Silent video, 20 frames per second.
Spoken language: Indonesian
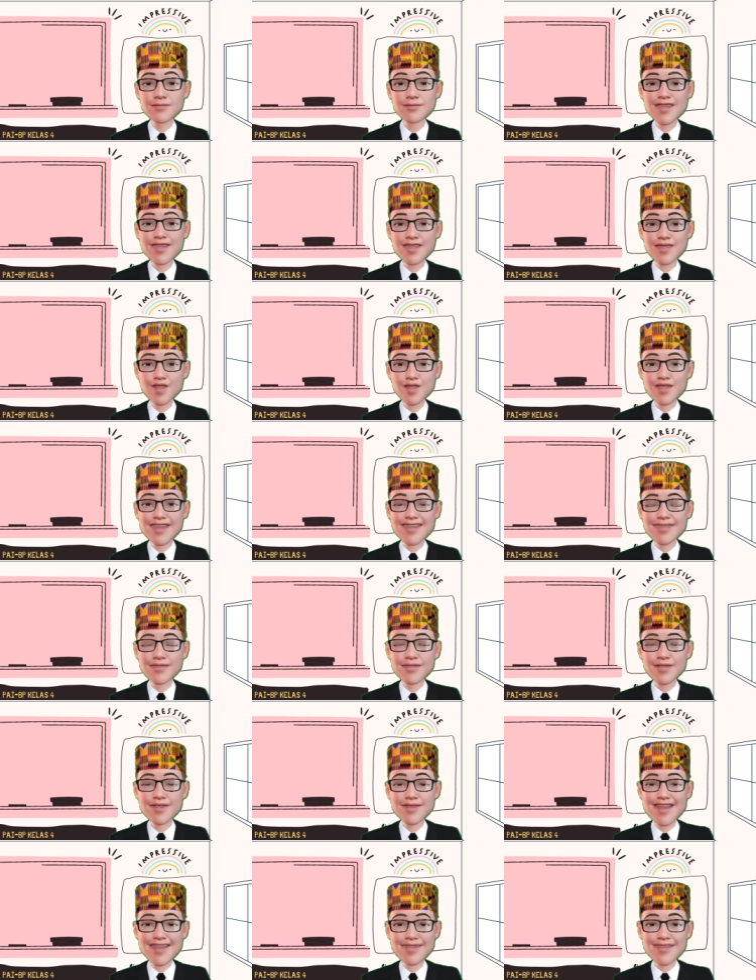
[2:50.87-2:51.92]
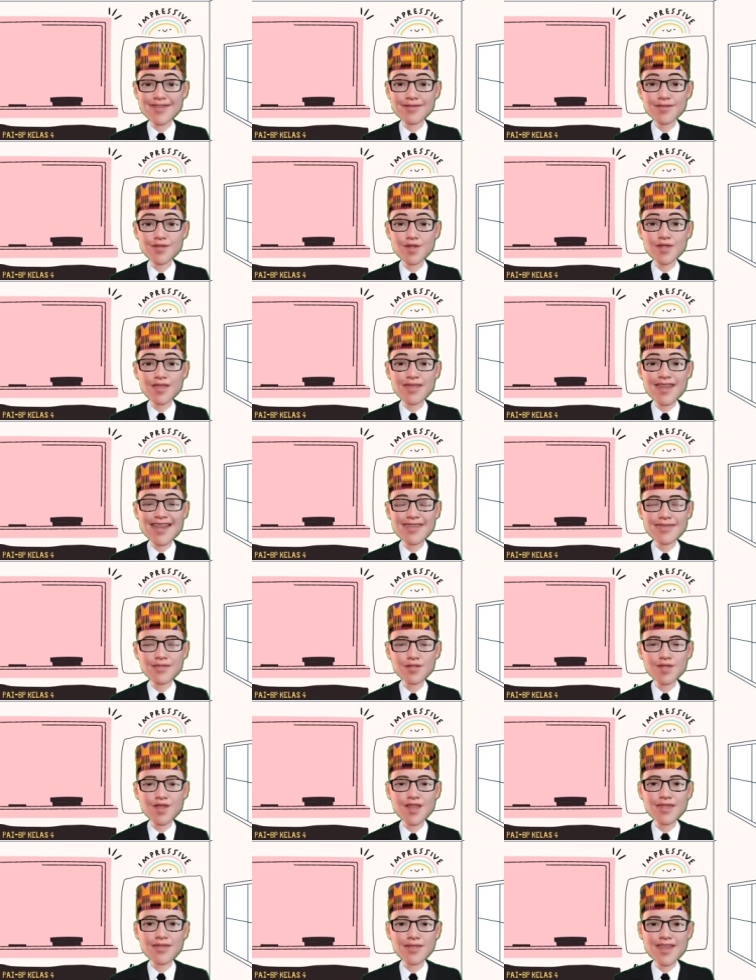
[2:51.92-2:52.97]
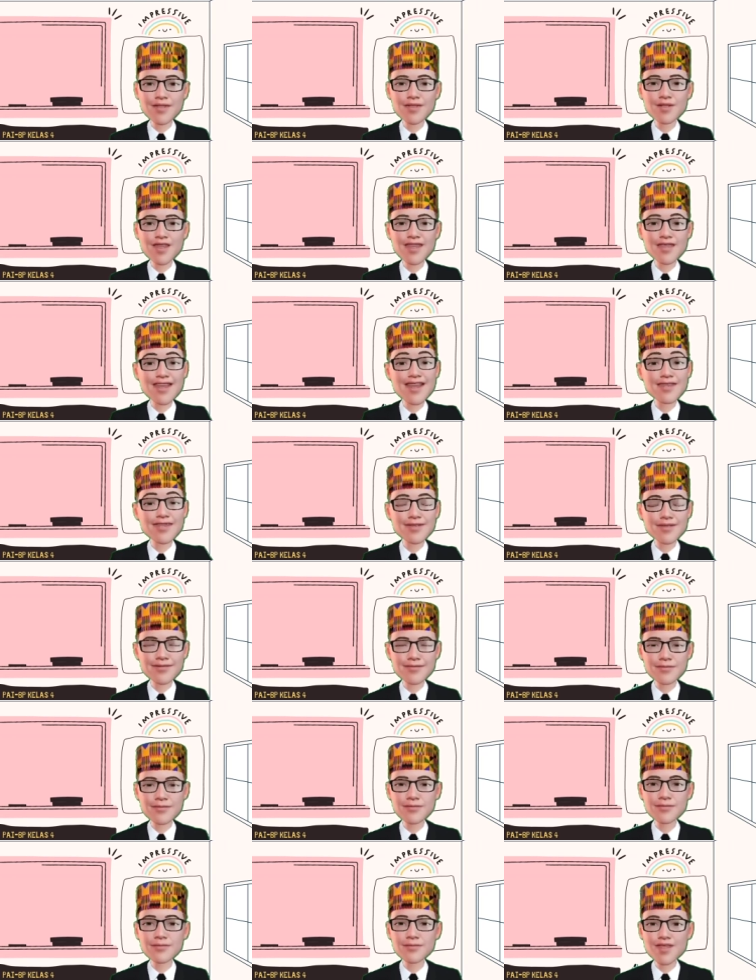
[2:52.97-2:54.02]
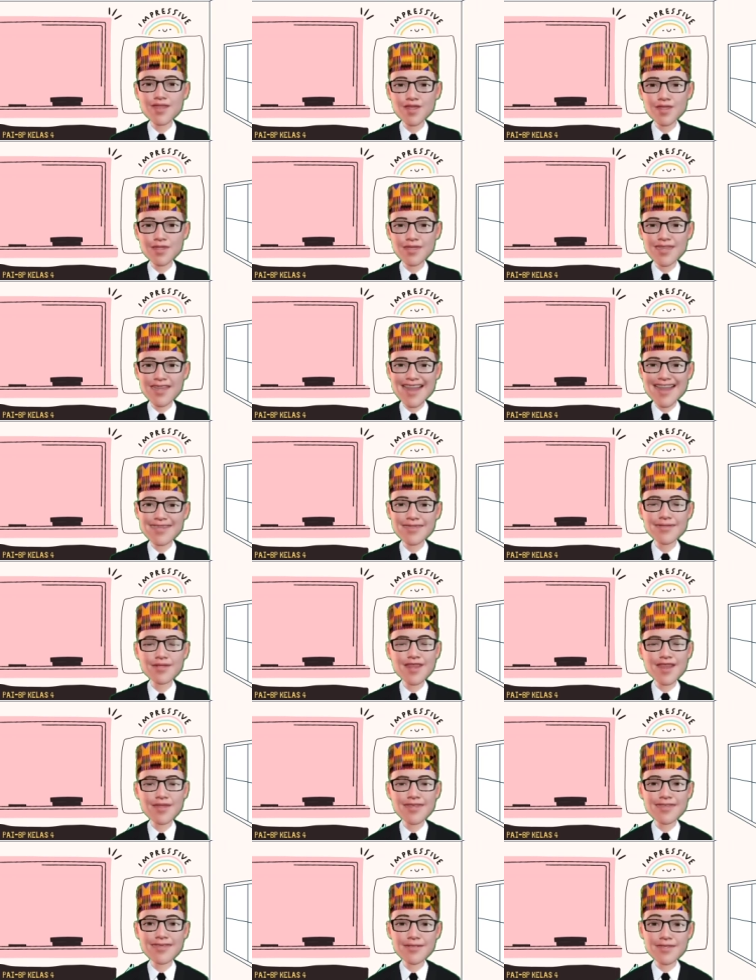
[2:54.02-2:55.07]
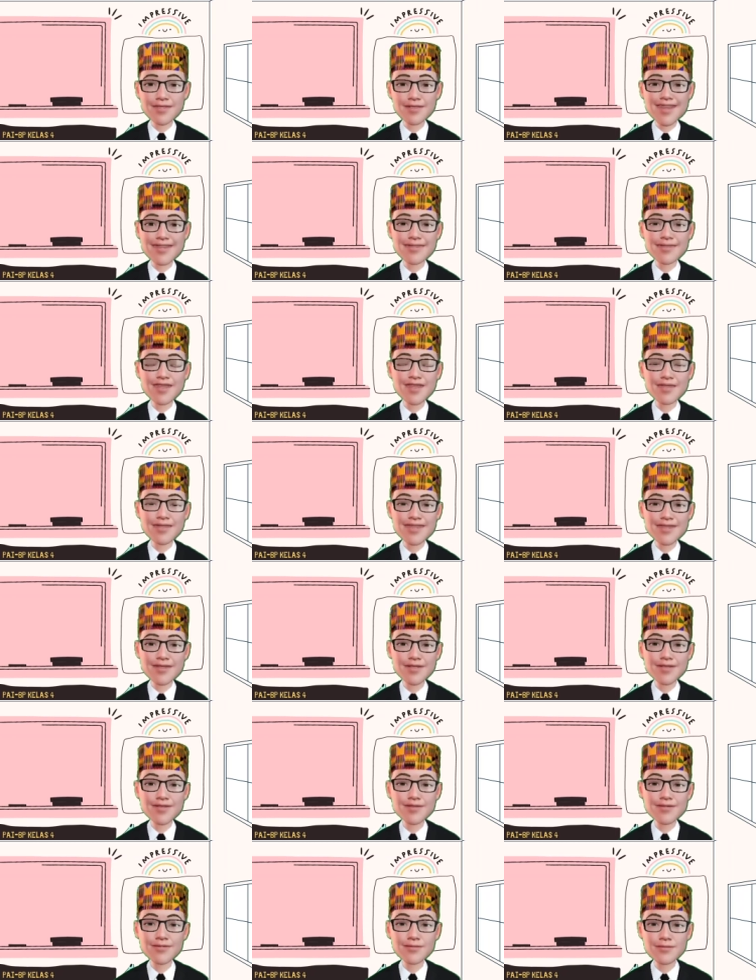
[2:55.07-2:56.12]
menulis penggalan Quran Surat Al-Falaq Kemudian mari kita salin